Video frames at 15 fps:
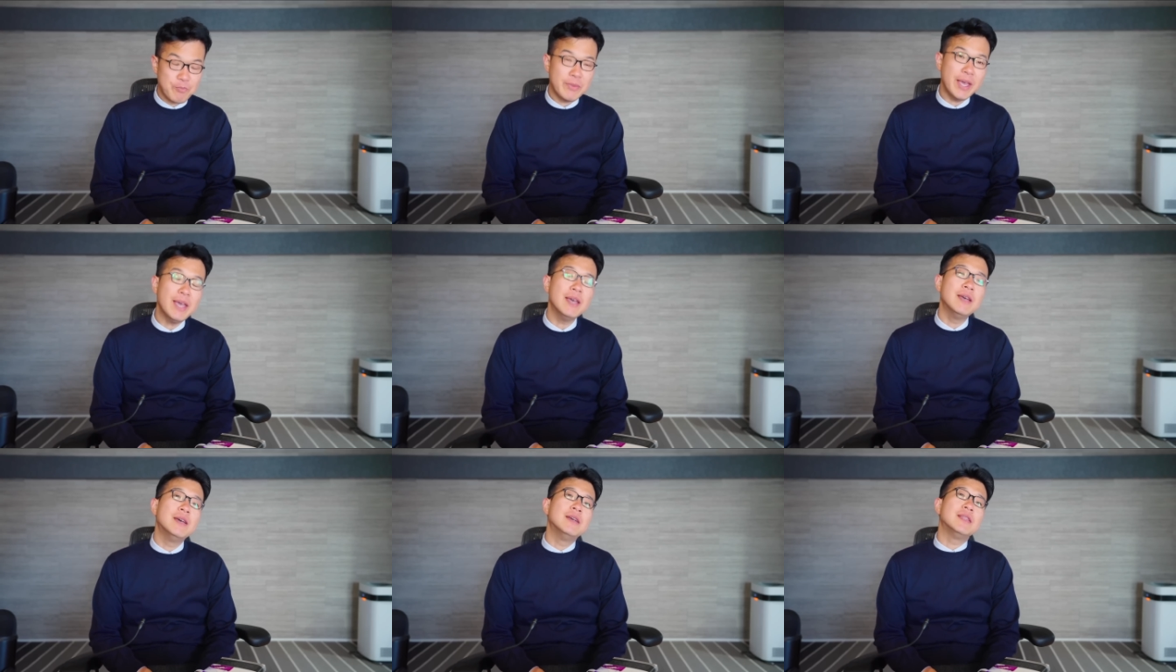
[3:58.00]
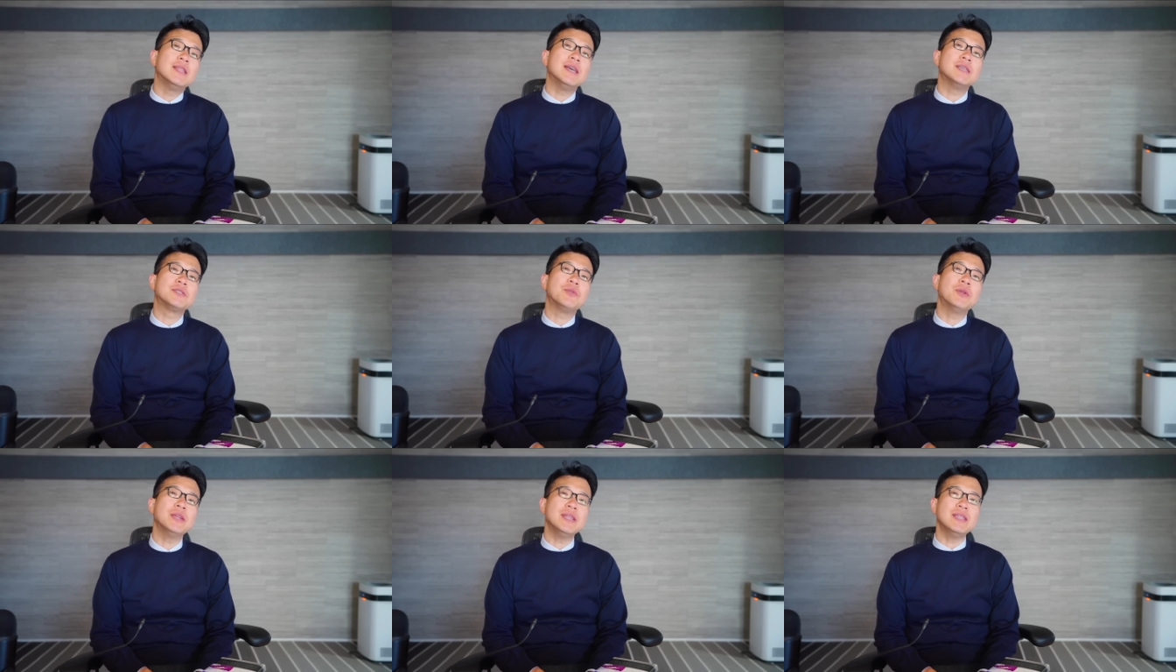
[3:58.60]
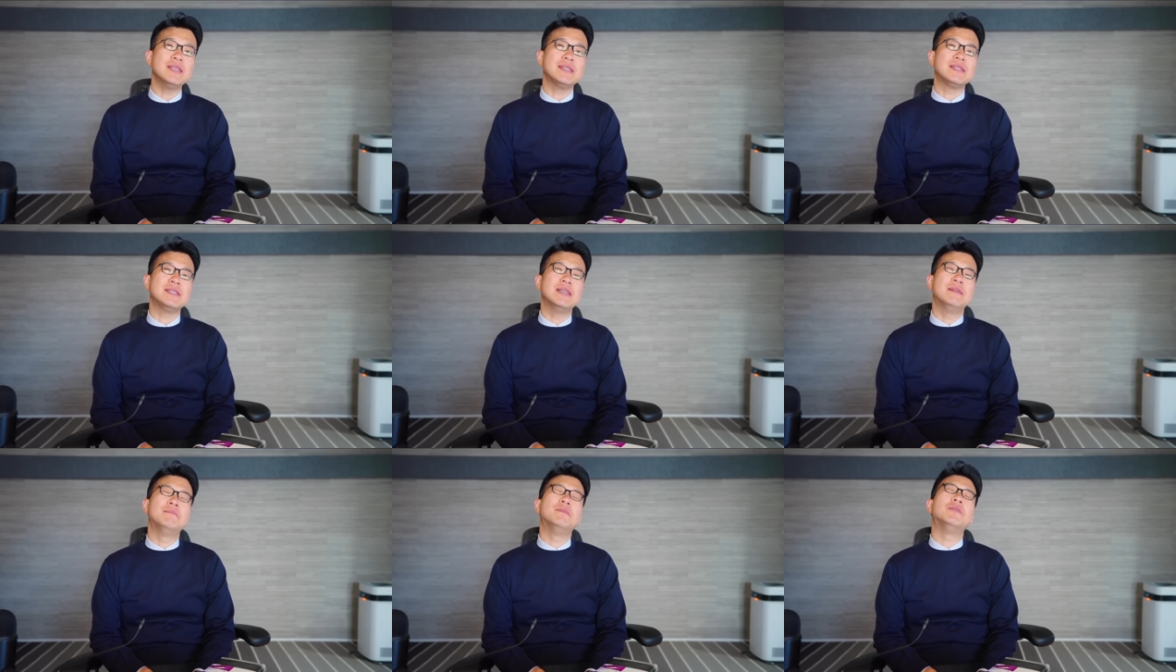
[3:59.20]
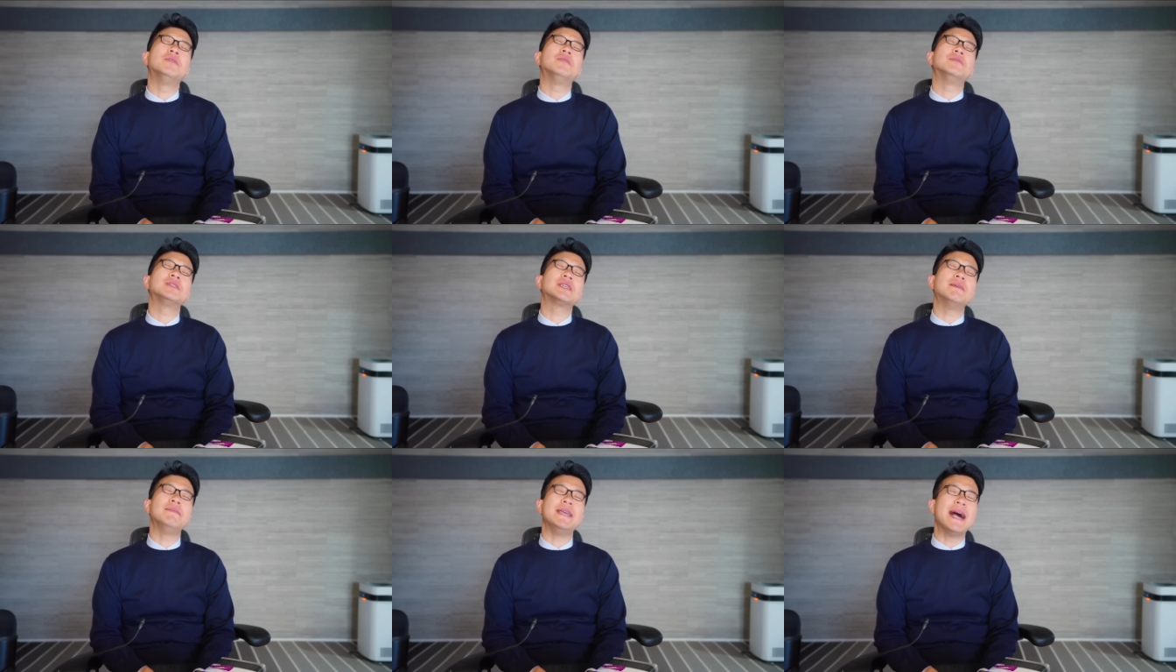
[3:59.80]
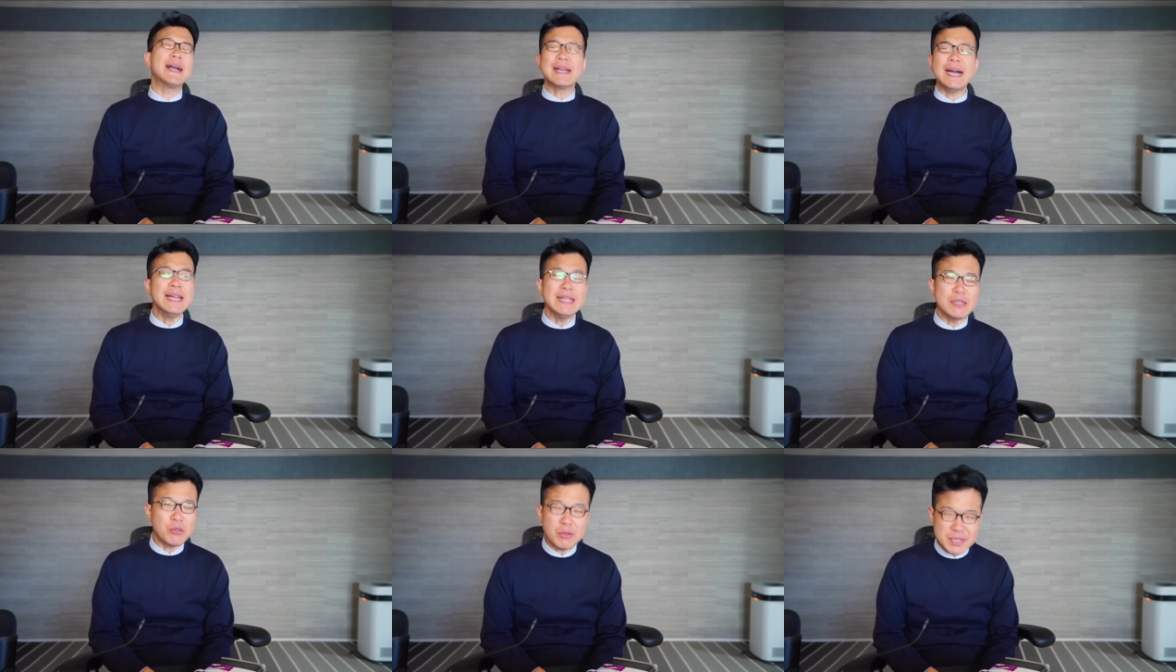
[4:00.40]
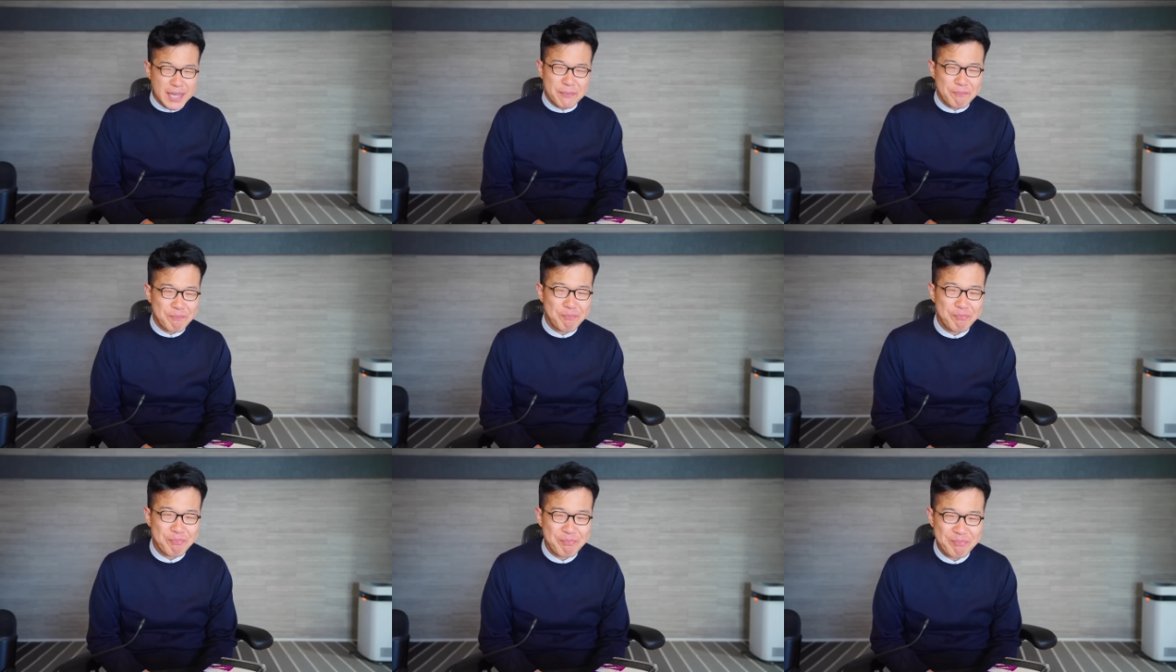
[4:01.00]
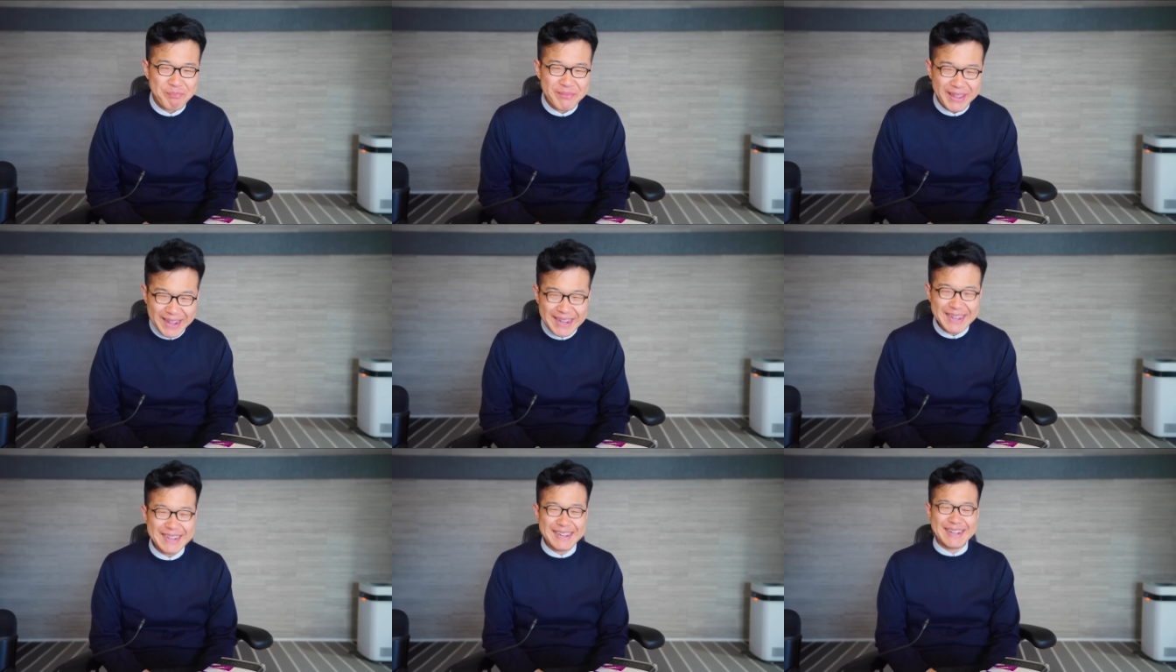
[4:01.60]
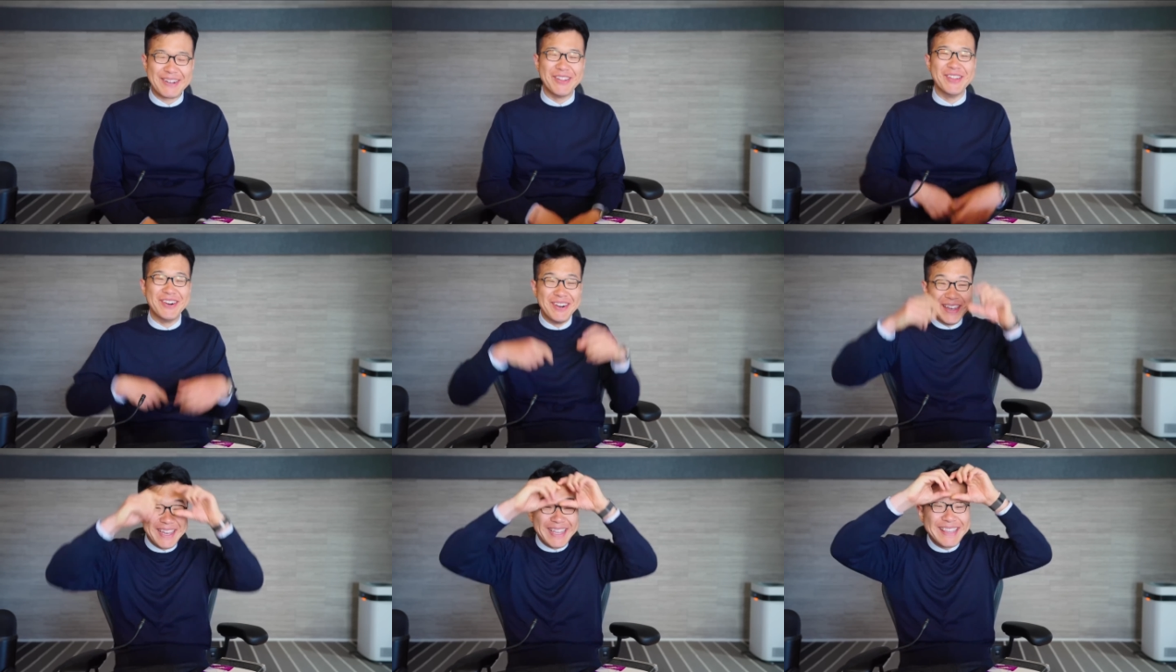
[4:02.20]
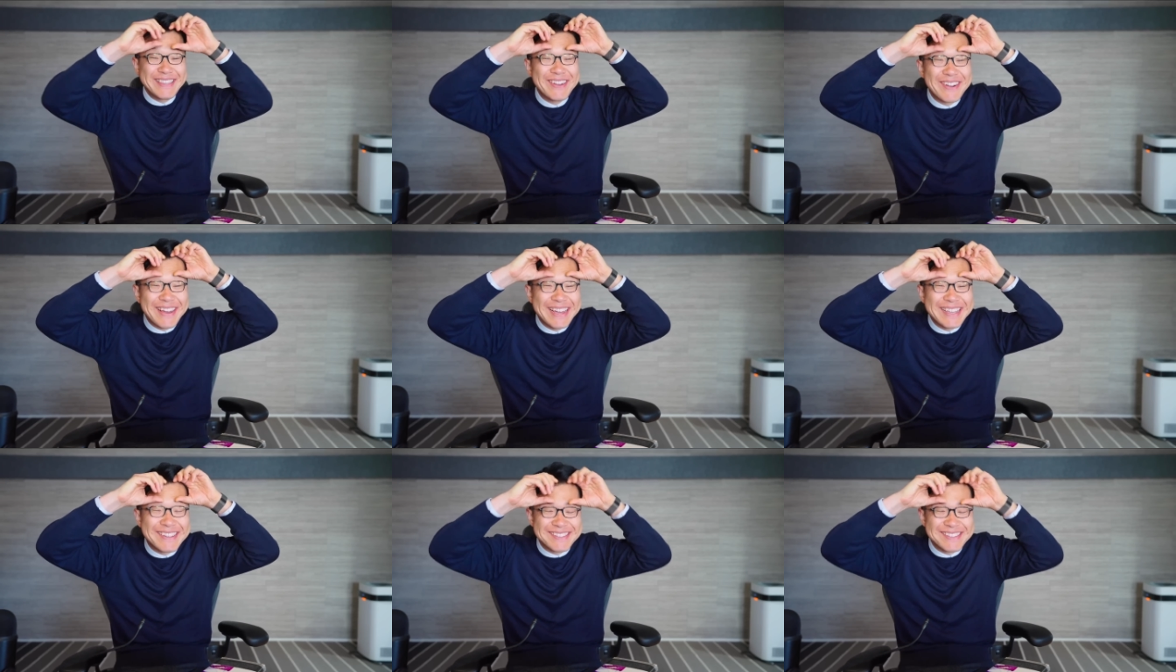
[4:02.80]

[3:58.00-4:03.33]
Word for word: ね。で、それでですね、もう、しかも夜間登山。ね。このヘッドライ